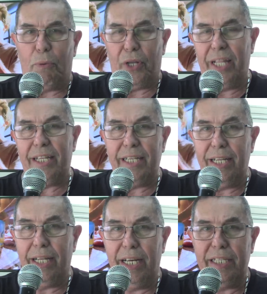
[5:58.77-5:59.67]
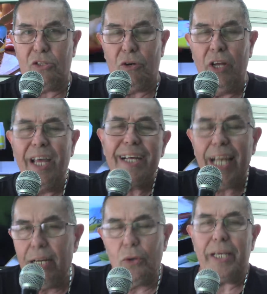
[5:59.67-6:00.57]
por el delito?
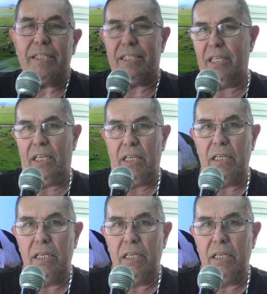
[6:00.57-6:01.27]
Claro que sí.